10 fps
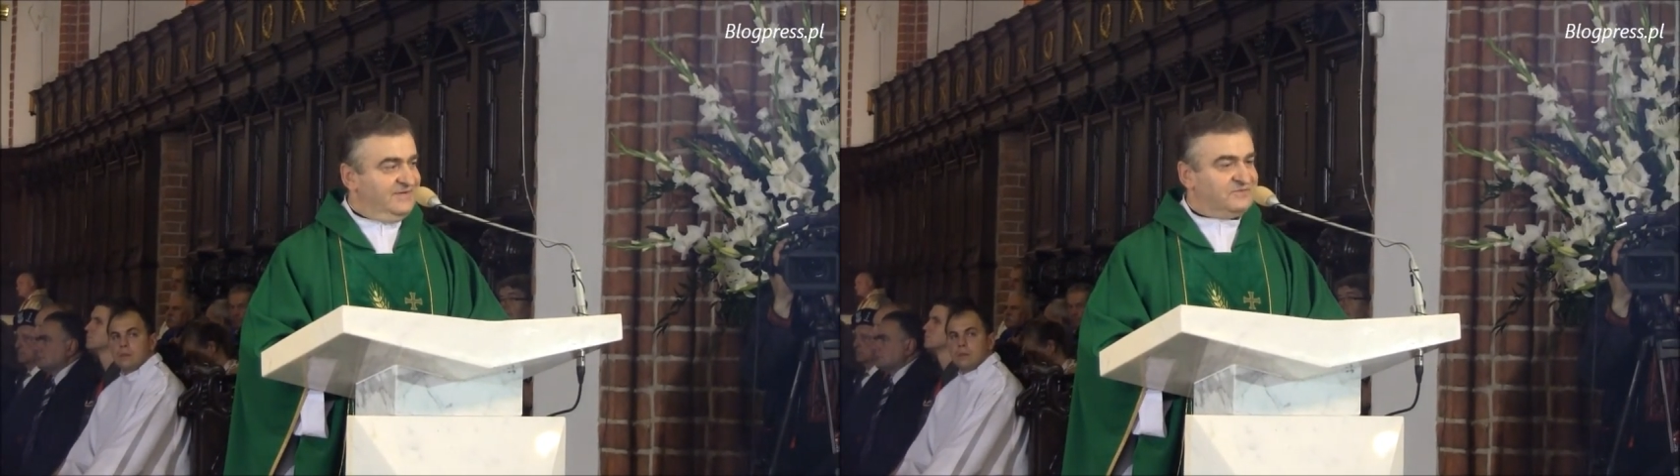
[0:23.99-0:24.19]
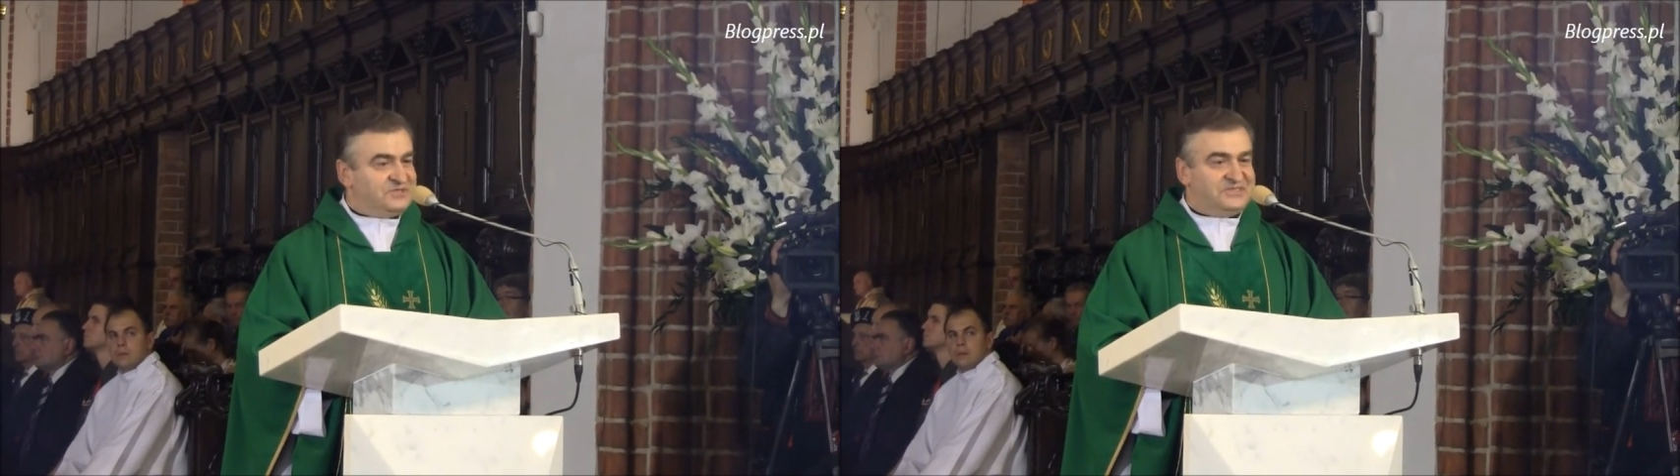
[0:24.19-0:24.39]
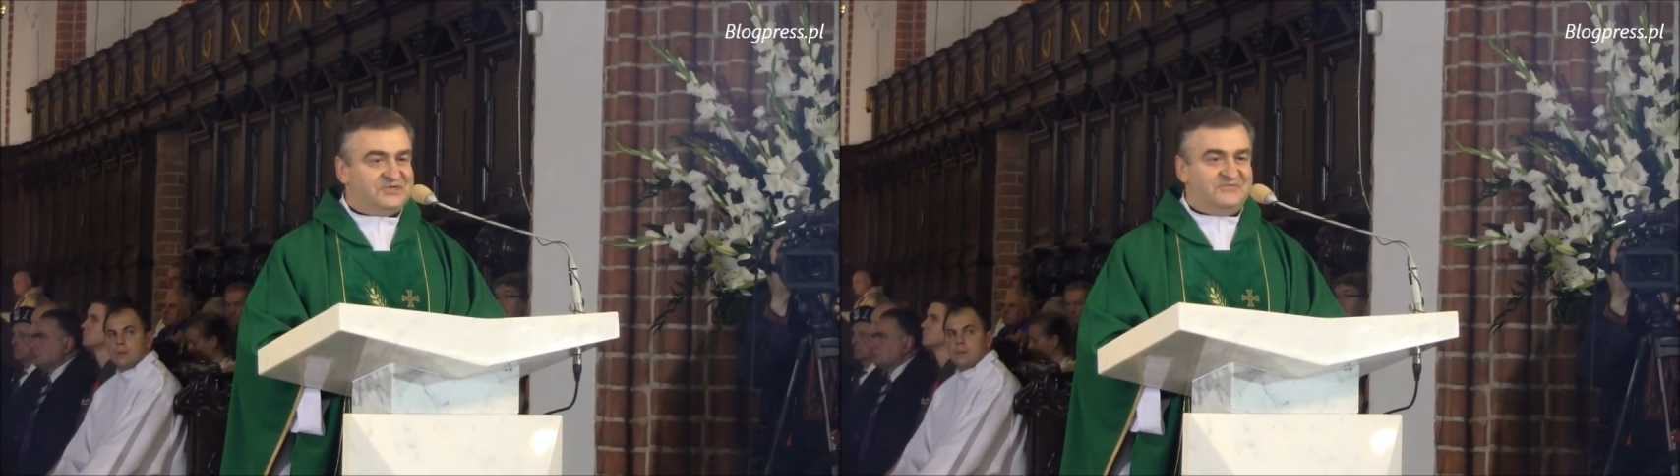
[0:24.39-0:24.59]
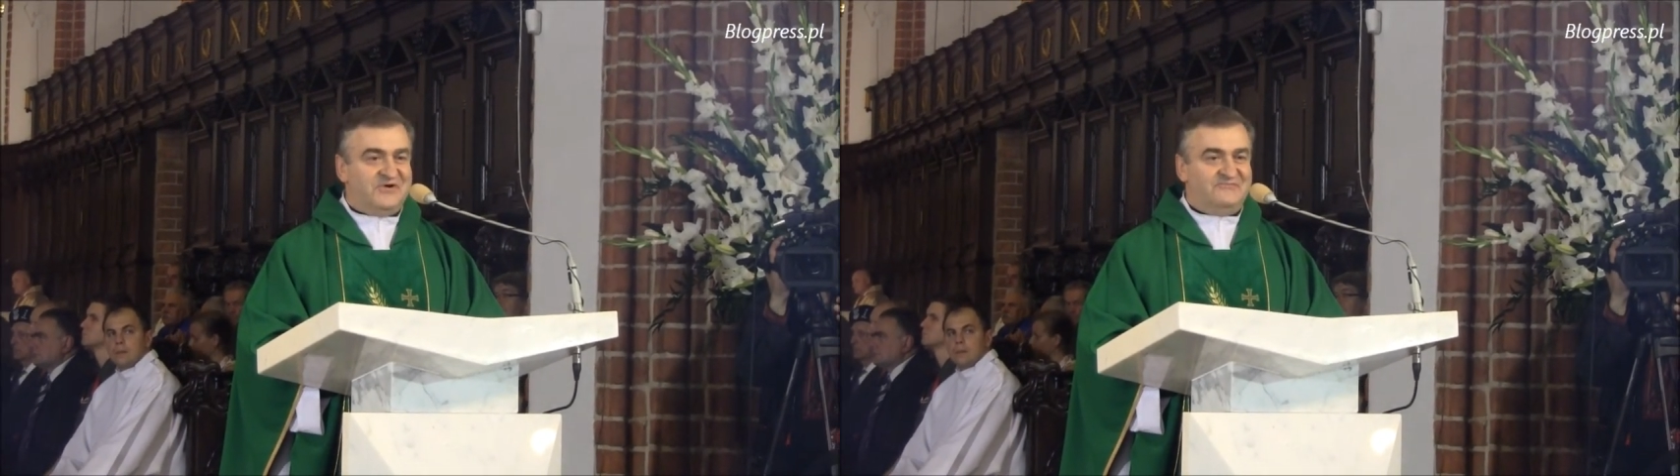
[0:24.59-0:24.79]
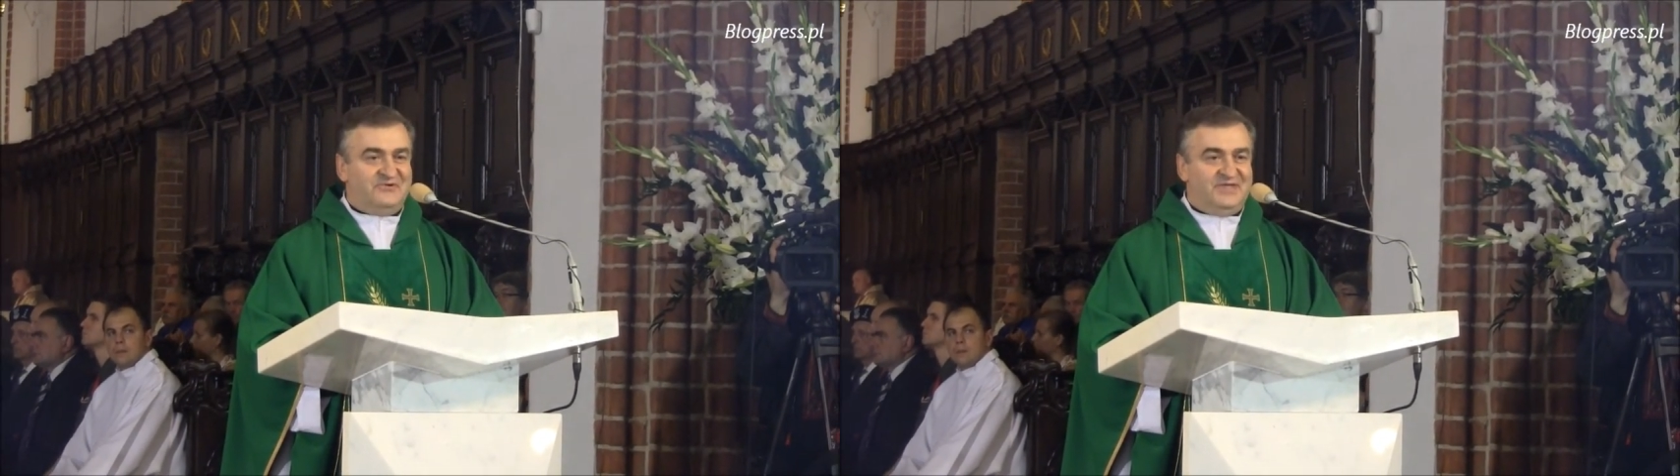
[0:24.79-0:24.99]
wszystko
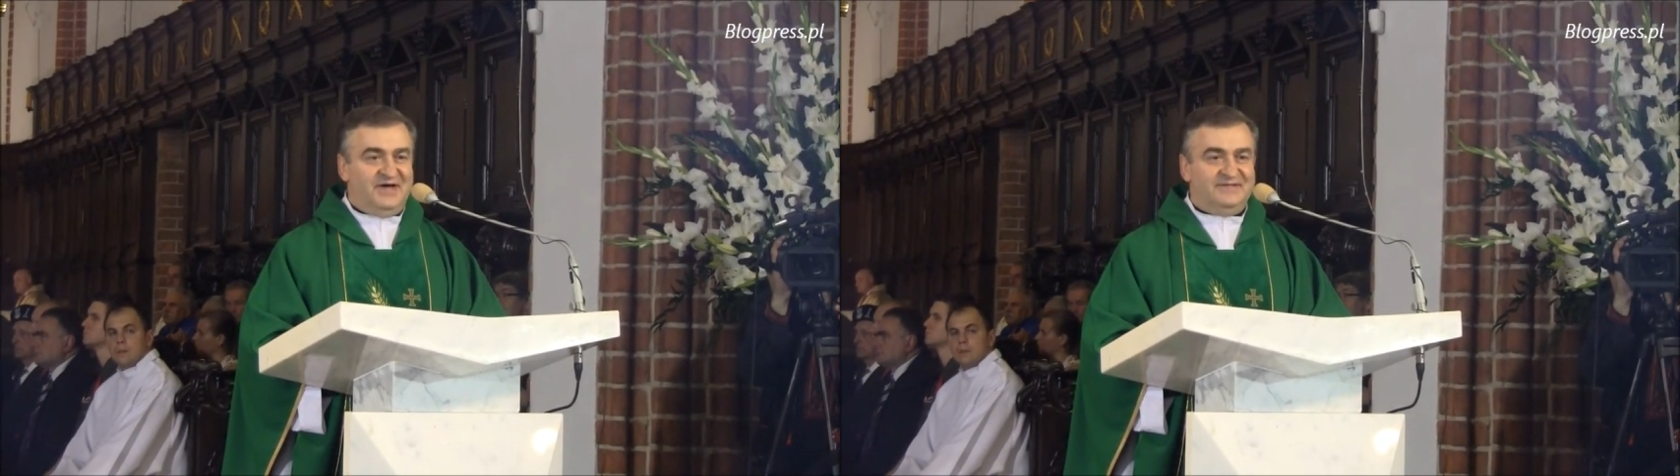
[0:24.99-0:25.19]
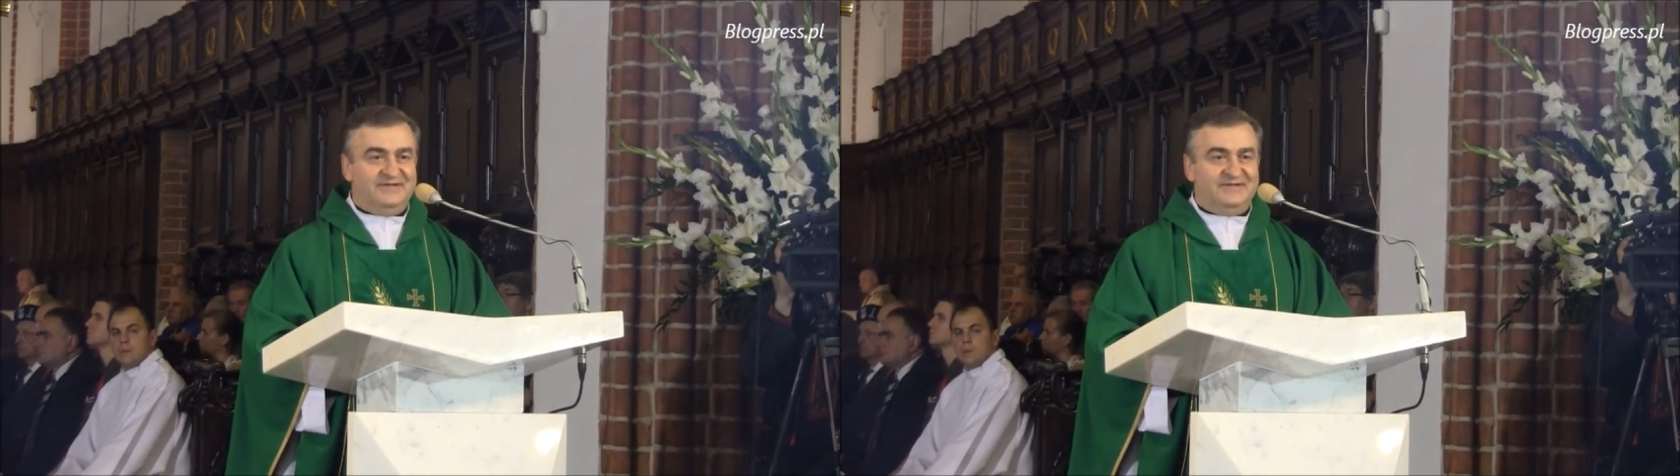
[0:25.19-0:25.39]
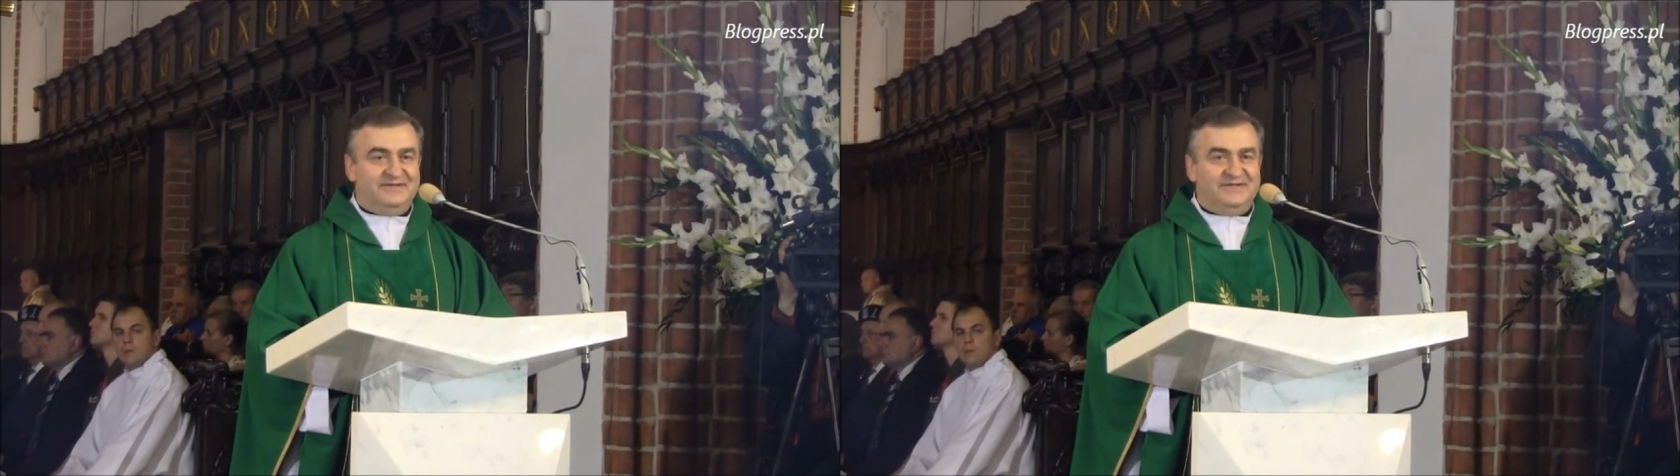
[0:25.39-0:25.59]
miał podane